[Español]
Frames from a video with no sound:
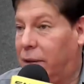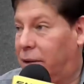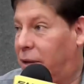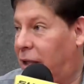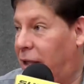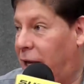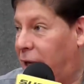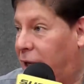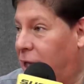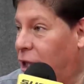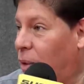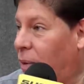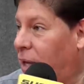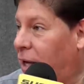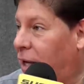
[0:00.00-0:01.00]
Desde aquí
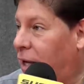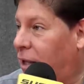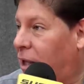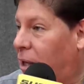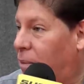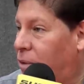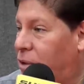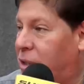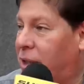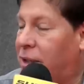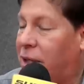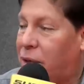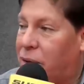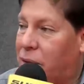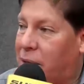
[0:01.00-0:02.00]
de Guayaquil tenemos
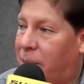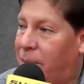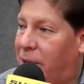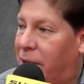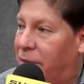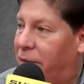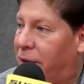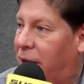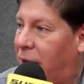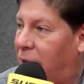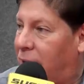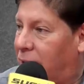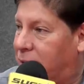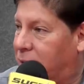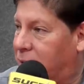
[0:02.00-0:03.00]
siete rutas
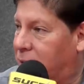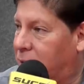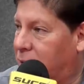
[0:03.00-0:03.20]
planificadas. ¿Cuáles se